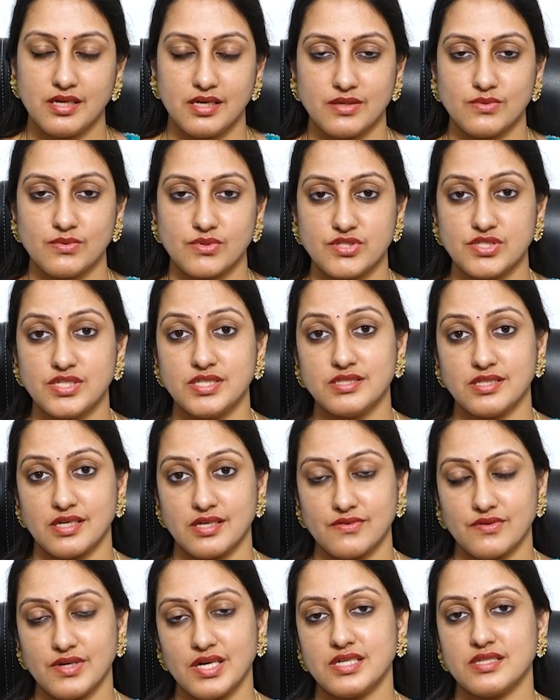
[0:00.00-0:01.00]
అండ్ వచ్చిన
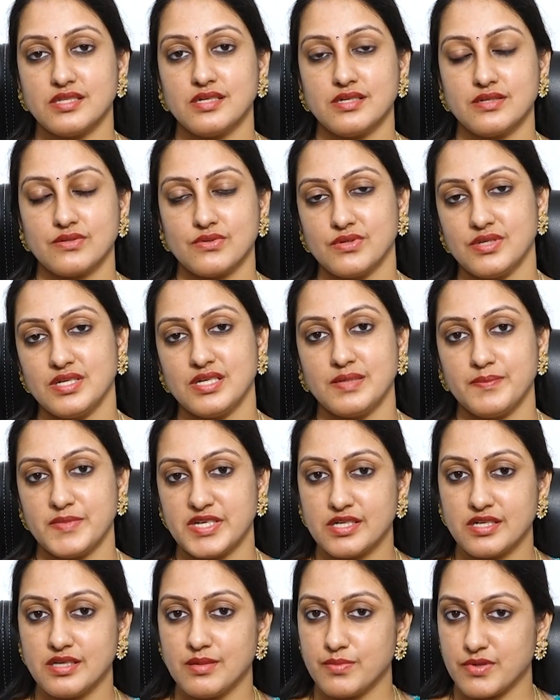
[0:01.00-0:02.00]
తర్వాత కొన్ని
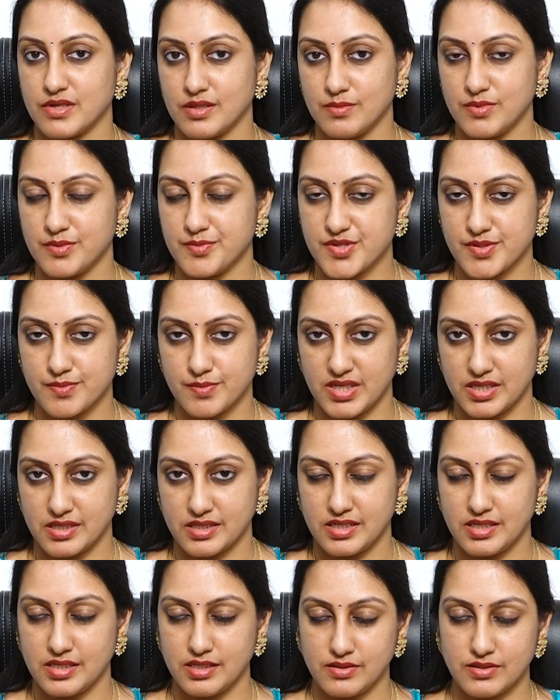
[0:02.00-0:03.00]
మెడికల్ ప్రాబ్లమ్స్
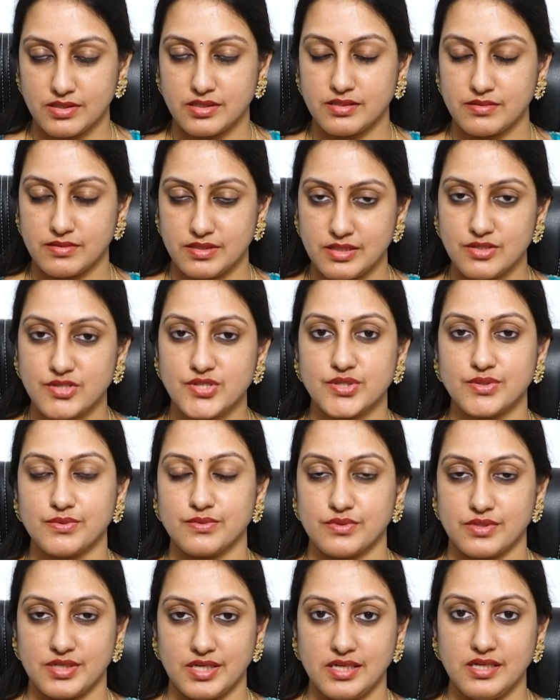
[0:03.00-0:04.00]
మనకి తెలుస్తూ
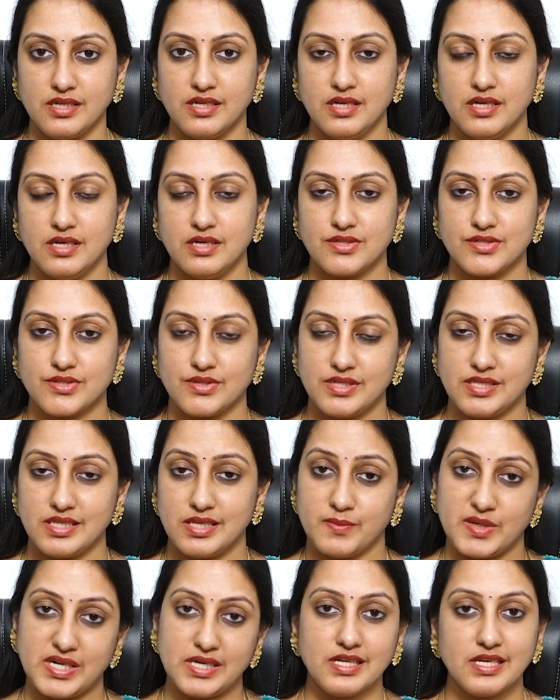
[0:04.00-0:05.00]
ఉంటాయి సో ఇది
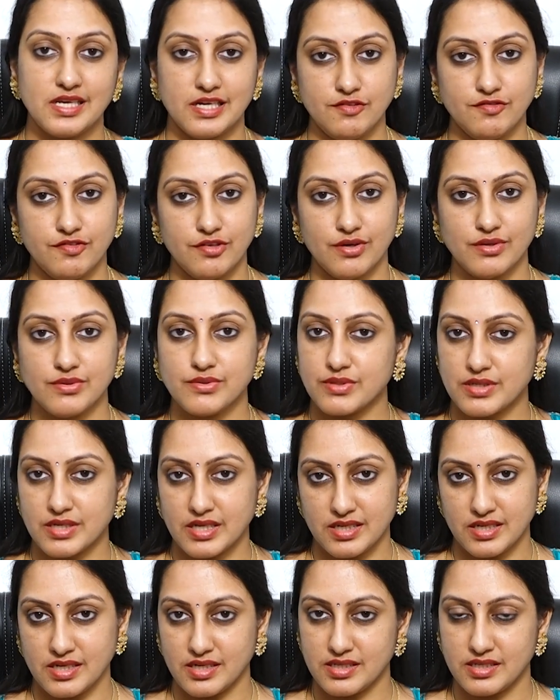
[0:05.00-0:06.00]
మళ్ళీ లైఫ్ లాంగ్
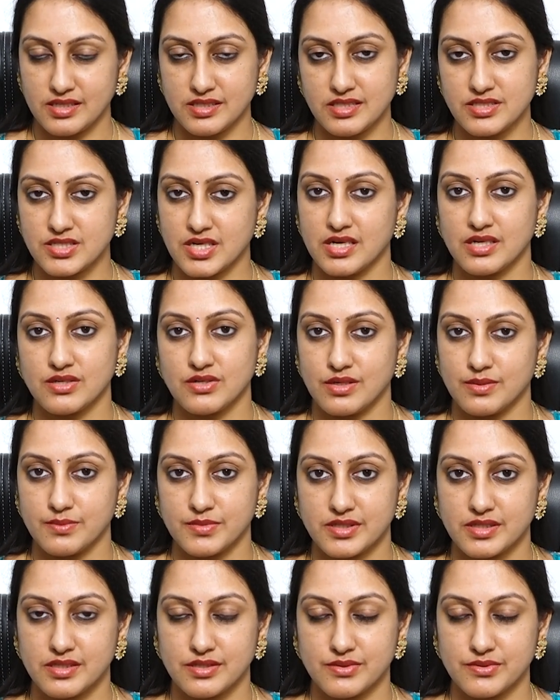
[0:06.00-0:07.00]
ఉంటాయా అనేది చాలా
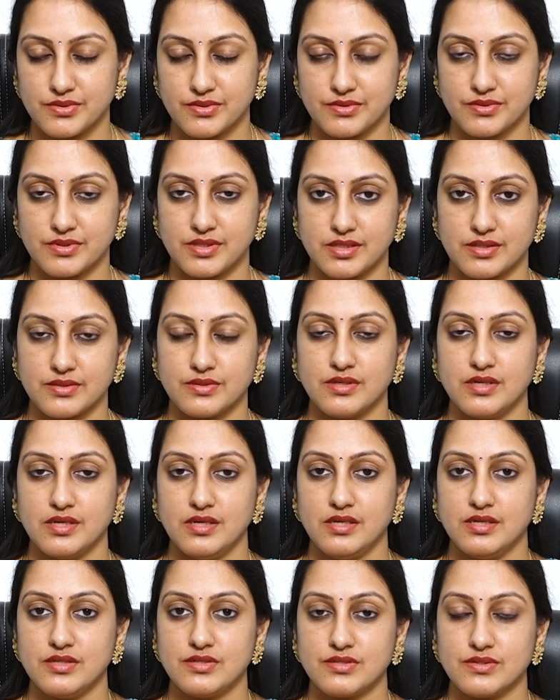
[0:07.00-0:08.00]
కామన్గా అడుగుతుంటారు
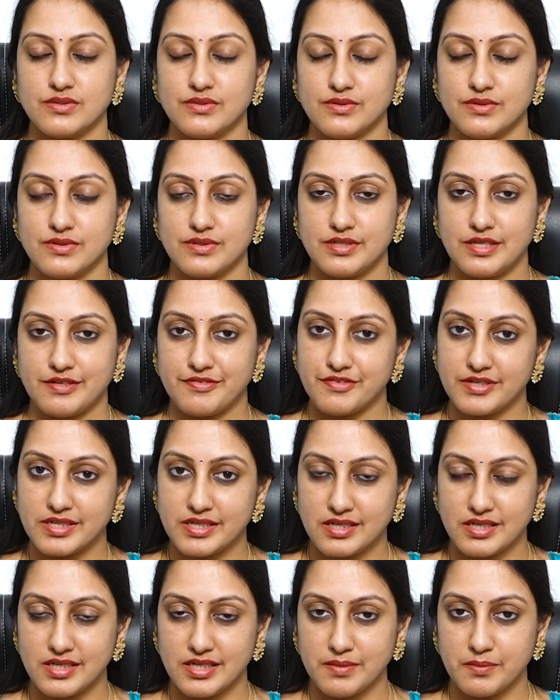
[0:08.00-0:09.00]
సో
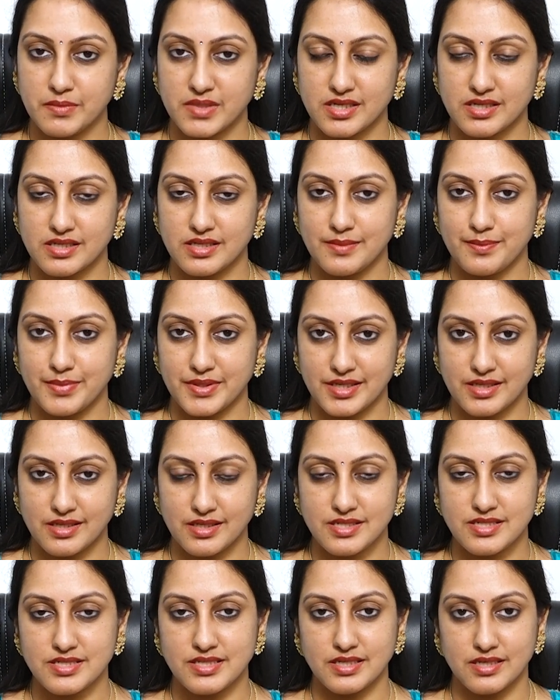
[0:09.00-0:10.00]
డెఫినెట్లీ మనకి
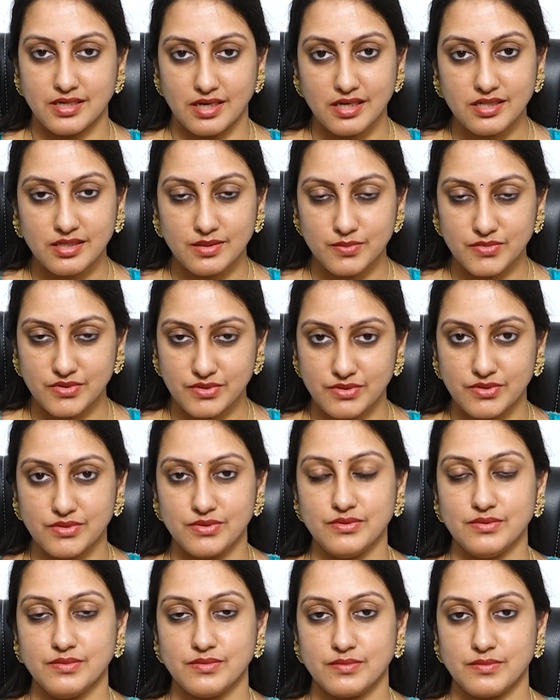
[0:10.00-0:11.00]
ప్రెగ్నెన్సీ రాకముందు
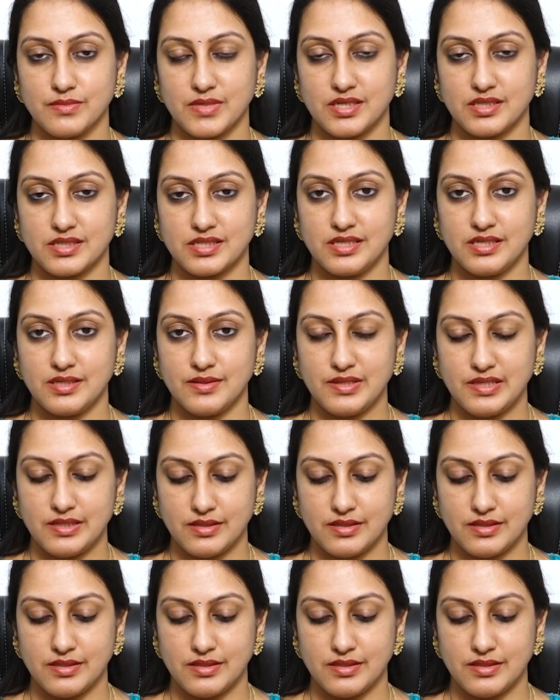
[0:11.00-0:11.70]
మనకి